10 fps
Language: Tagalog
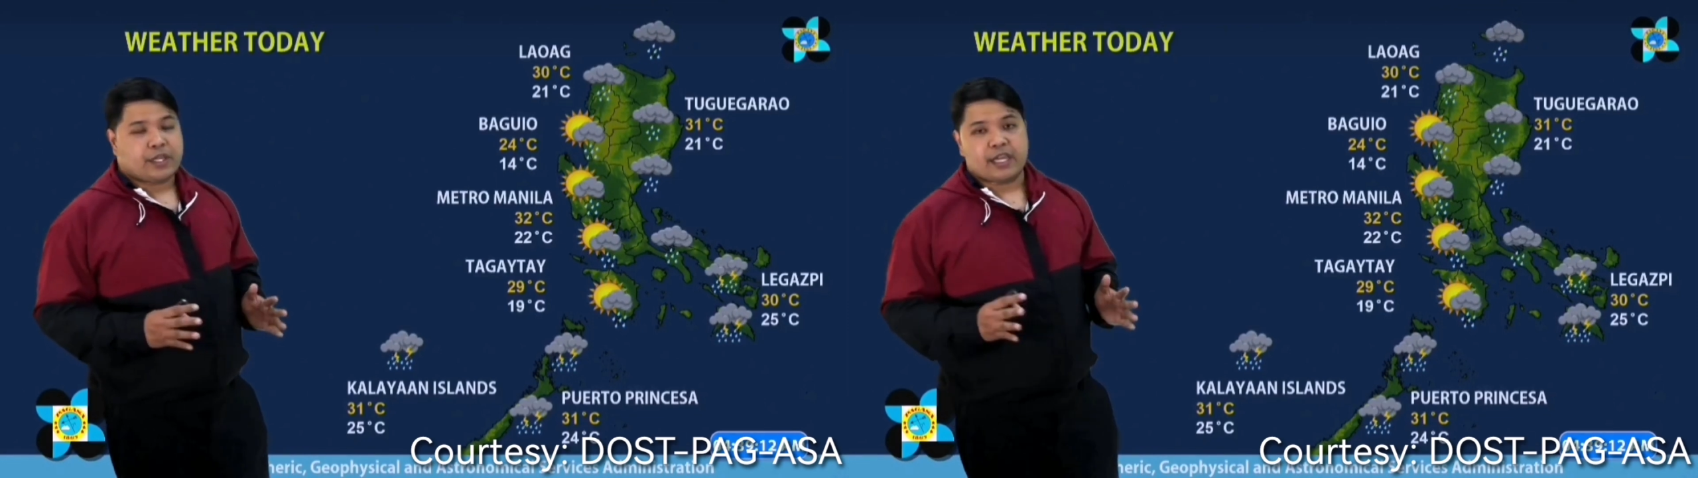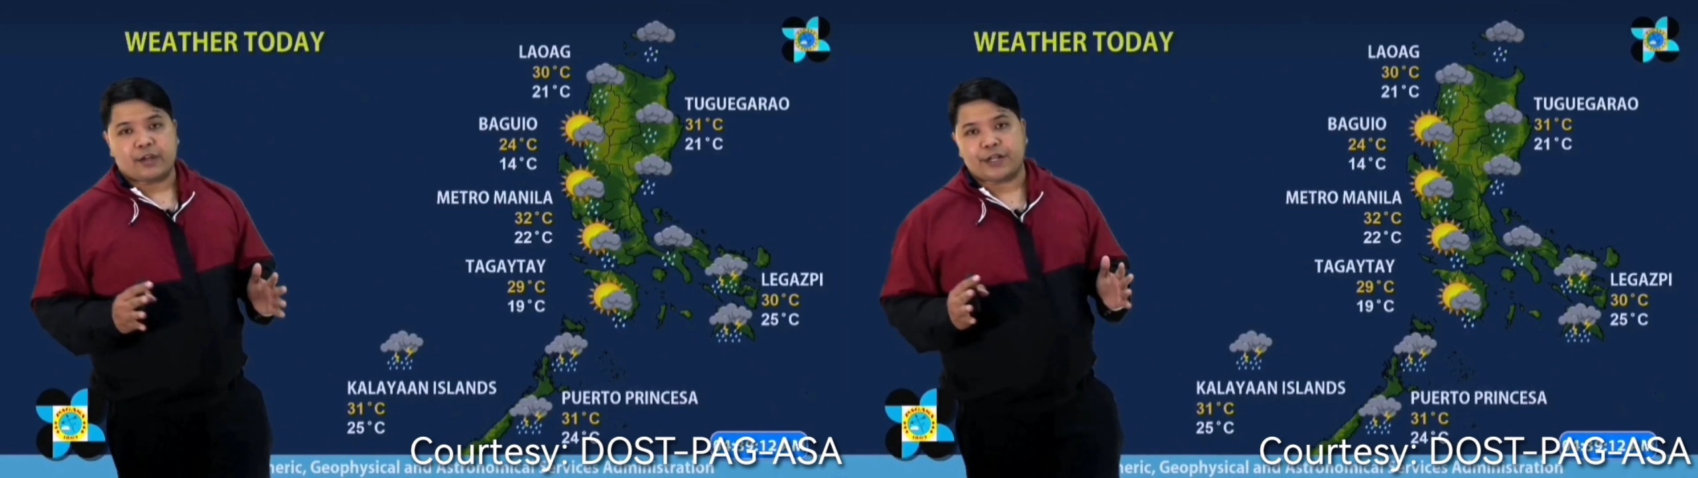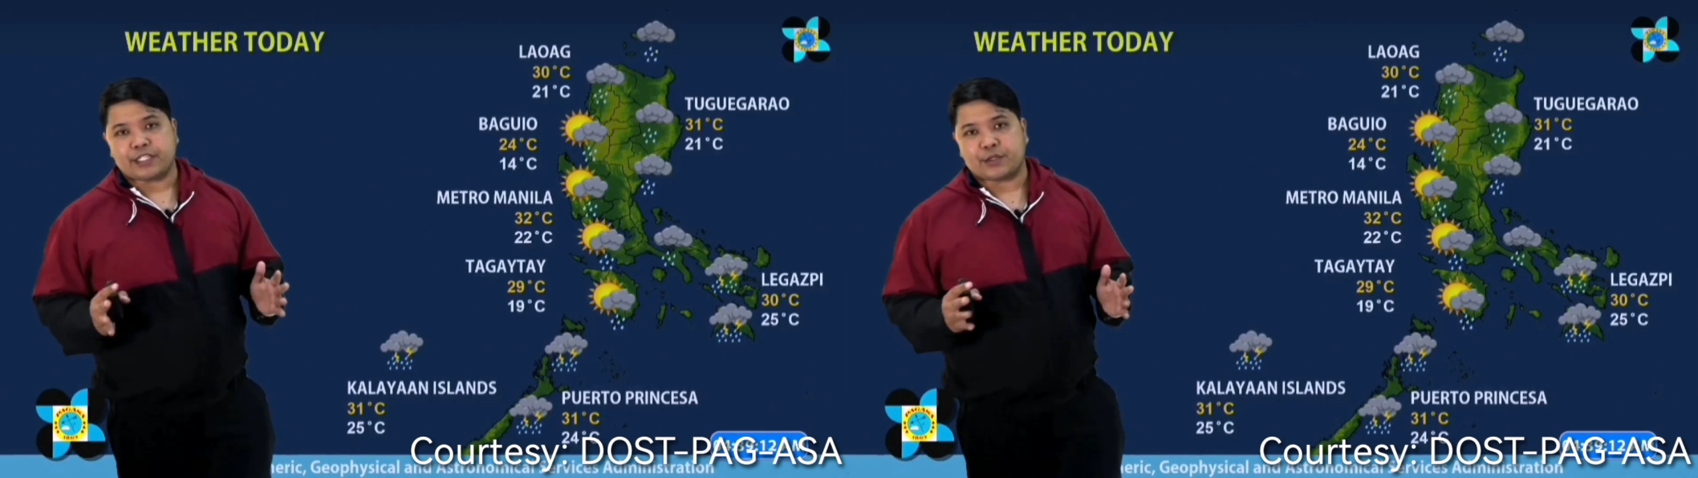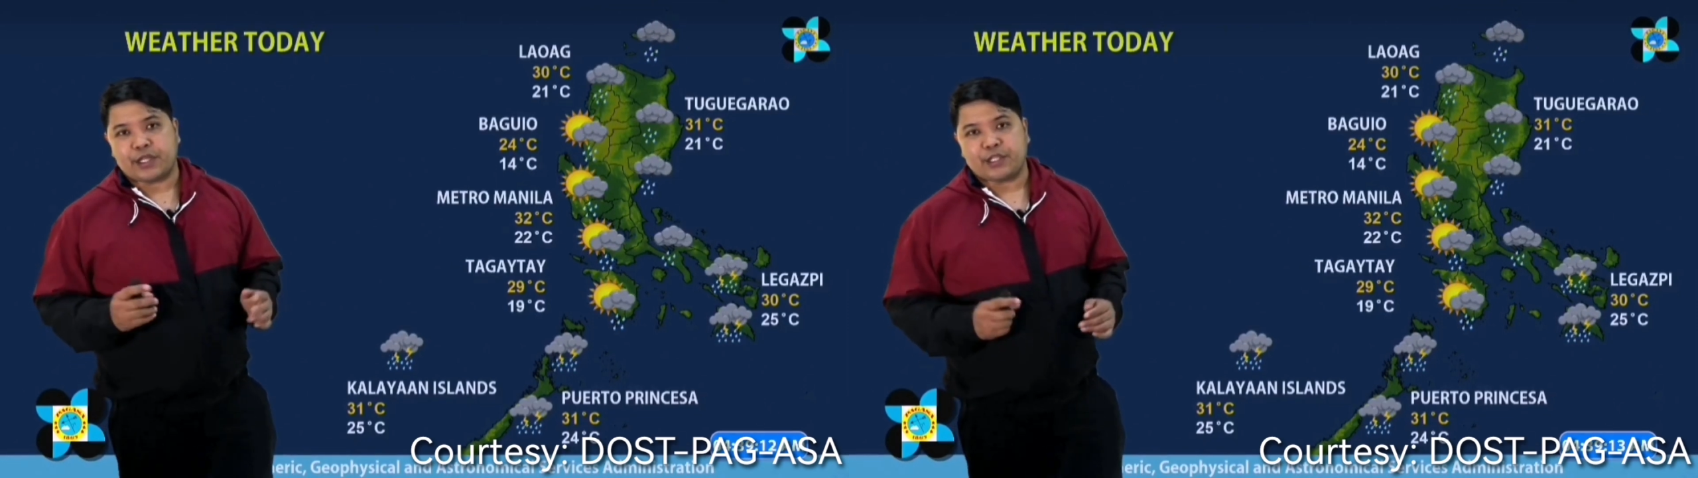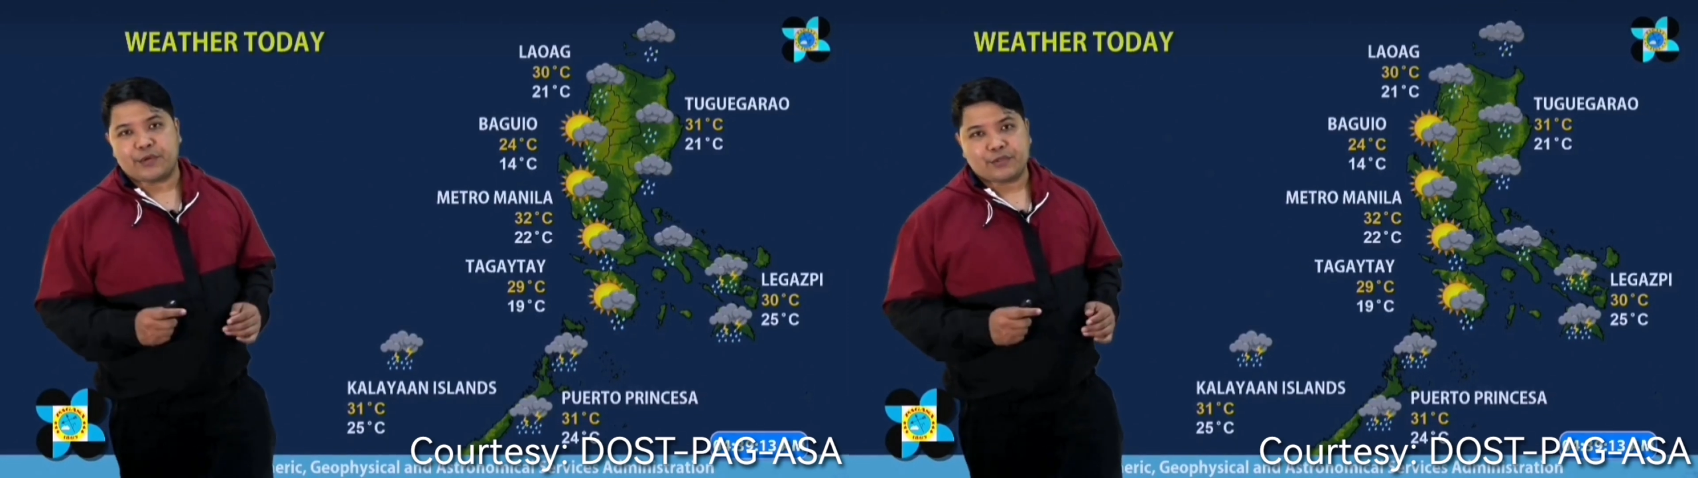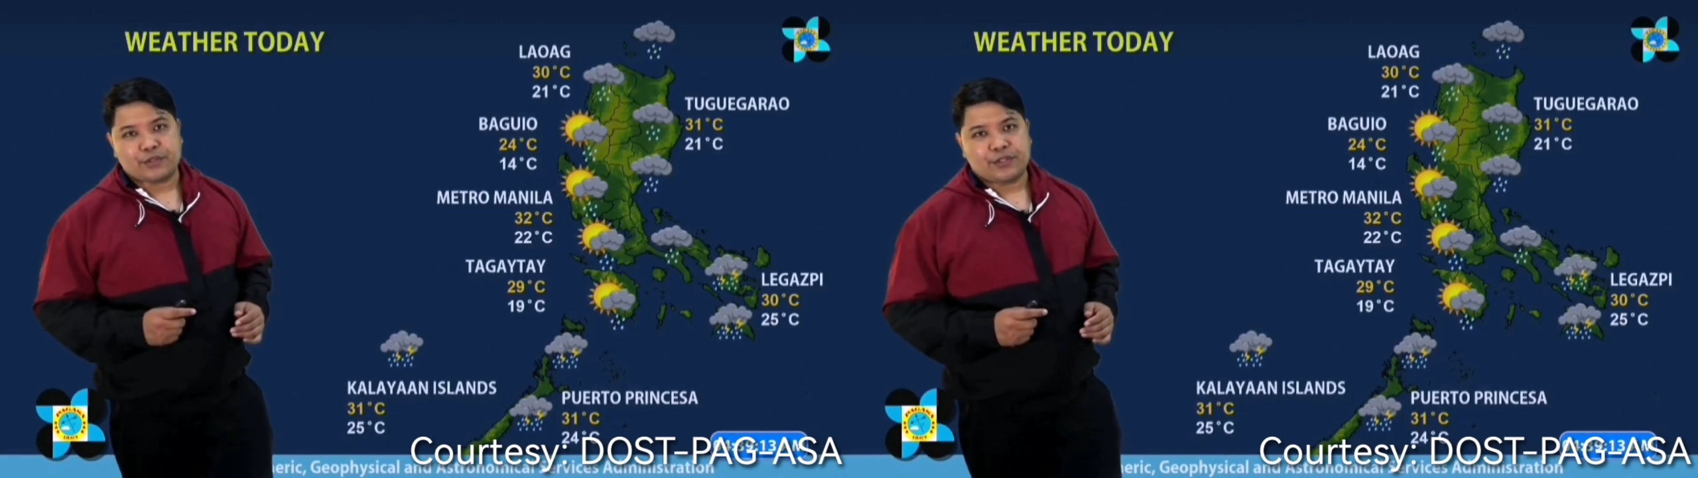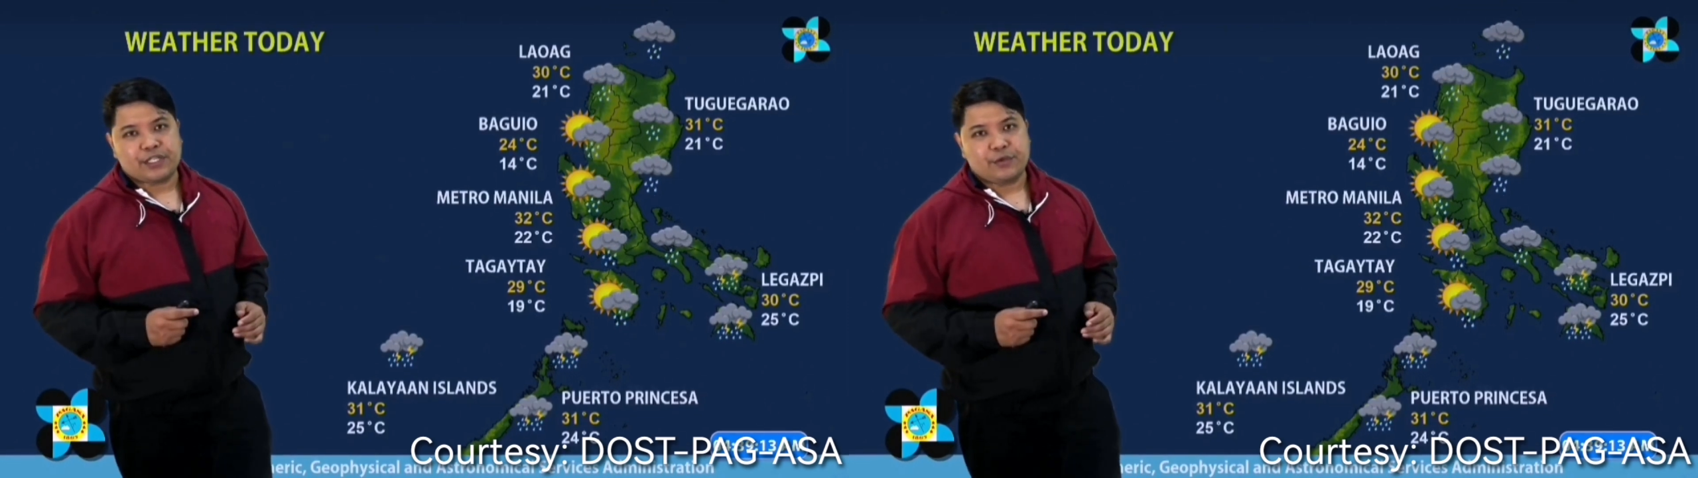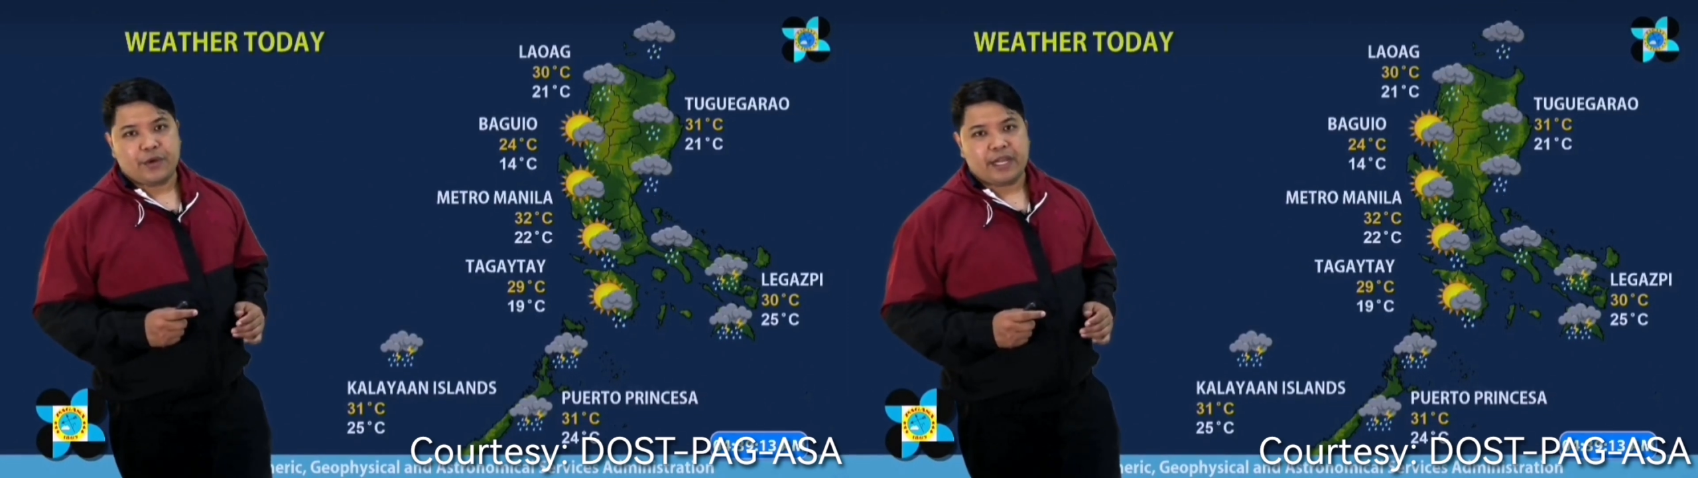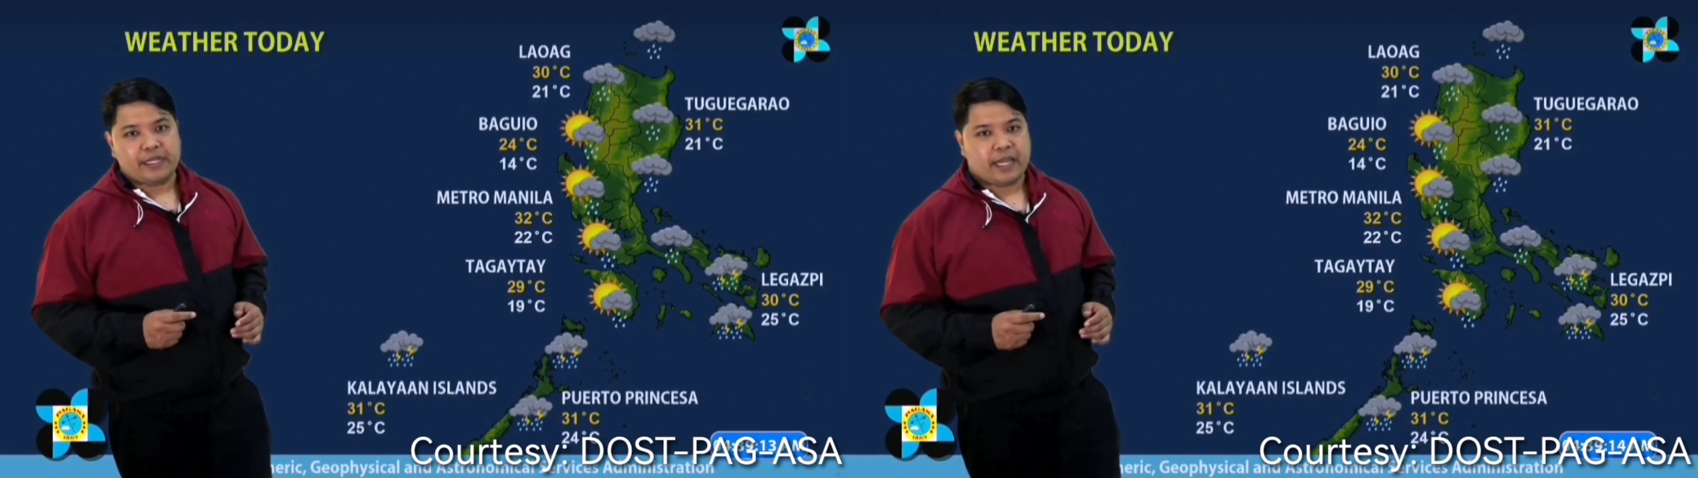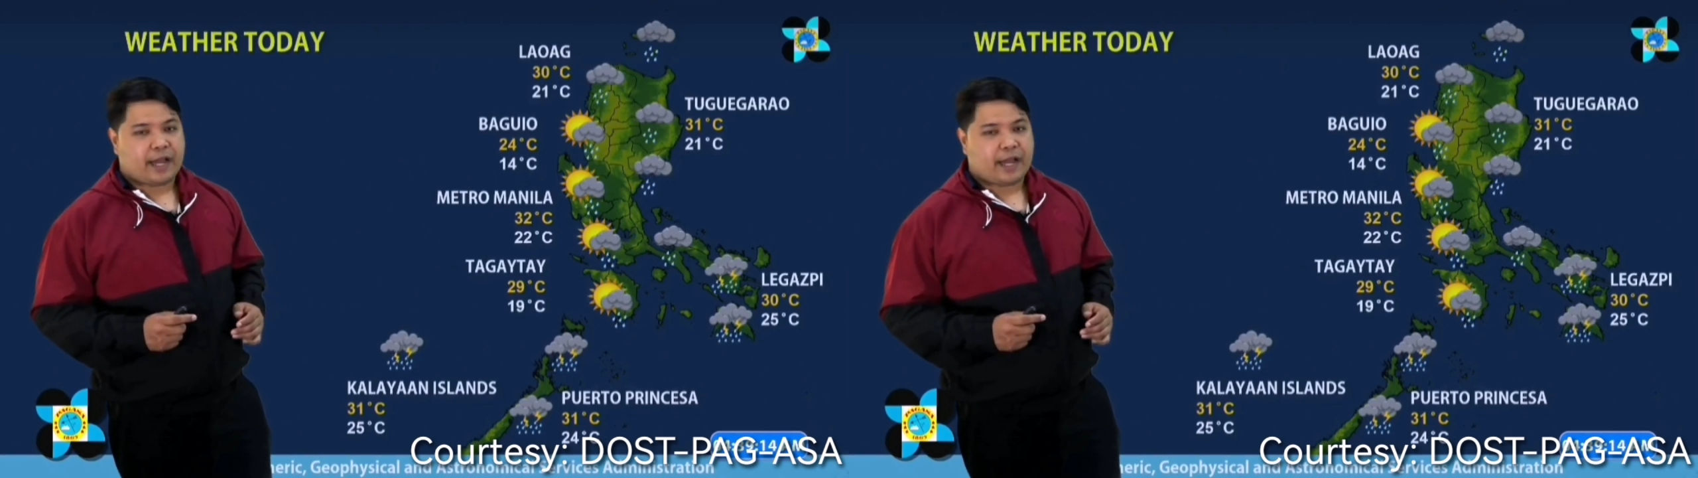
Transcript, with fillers: sa Tugigaro nasa 21 to 31,